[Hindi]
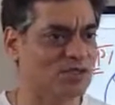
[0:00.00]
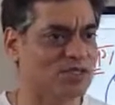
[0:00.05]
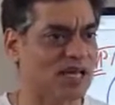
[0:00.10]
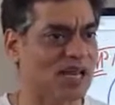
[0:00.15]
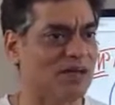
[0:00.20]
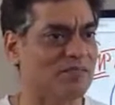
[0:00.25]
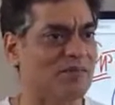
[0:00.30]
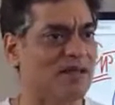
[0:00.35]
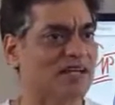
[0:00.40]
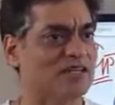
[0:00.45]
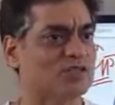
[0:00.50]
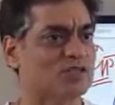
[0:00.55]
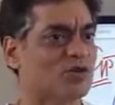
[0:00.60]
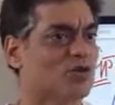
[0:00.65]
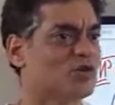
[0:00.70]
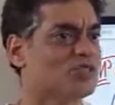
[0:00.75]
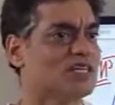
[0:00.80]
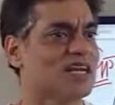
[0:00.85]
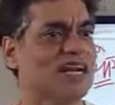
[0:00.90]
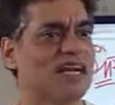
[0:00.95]
तो साला मैंने
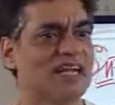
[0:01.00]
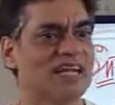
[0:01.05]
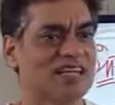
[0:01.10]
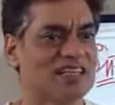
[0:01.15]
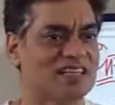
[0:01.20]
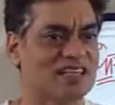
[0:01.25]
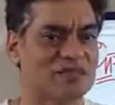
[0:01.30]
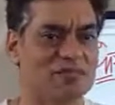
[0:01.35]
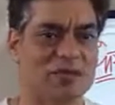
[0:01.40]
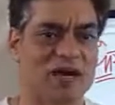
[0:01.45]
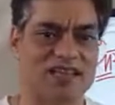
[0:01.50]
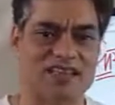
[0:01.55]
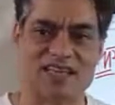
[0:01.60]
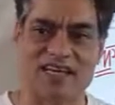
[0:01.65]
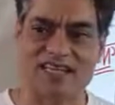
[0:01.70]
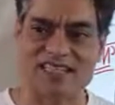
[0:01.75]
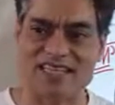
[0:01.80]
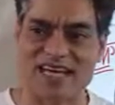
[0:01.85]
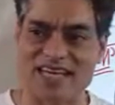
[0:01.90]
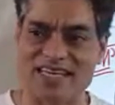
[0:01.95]
सोचना नहीं कितनी
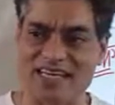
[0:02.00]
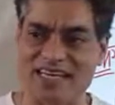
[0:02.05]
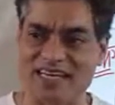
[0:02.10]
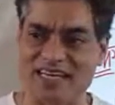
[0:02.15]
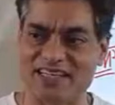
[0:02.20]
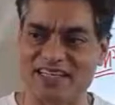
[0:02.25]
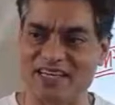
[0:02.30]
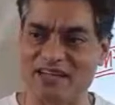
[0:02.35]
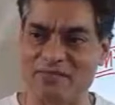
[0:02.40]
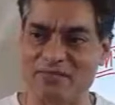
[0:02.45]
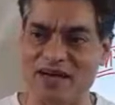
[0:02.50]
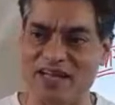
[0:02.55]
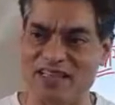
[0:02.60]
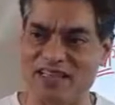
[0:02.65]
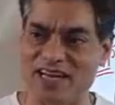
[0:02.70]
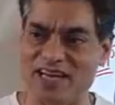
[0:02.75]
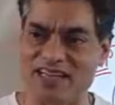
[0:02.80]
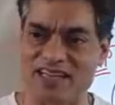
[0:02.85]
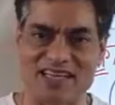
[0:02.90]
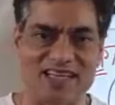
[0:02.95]
मात्रा चाहिए कितनी
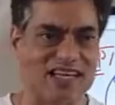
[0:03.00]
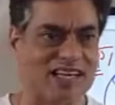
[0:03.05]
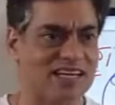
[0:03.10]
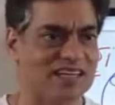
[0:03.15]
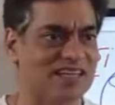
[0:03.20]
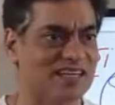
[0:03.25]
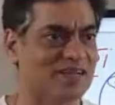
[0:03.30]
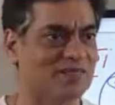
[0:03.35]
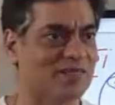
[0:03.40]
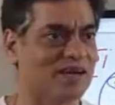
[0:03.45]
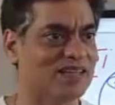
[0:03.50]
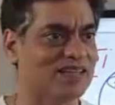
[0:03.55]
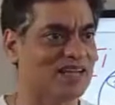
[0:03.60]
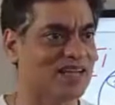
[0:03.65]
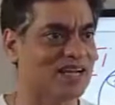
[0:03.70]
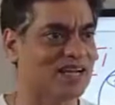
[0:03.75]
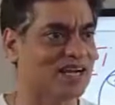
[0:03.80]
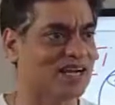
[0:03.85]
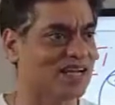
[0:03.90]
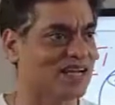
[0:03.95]
मात्रा दी कितनी
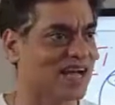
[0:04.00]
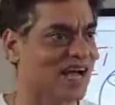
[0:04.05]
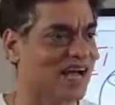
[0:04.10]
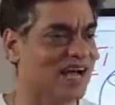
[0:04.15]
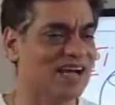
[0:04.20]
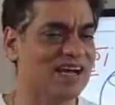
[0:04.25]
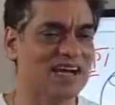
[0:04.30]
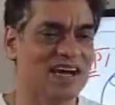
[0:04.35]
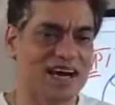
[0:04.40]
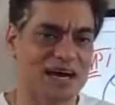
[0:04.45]
मात्रा का क्या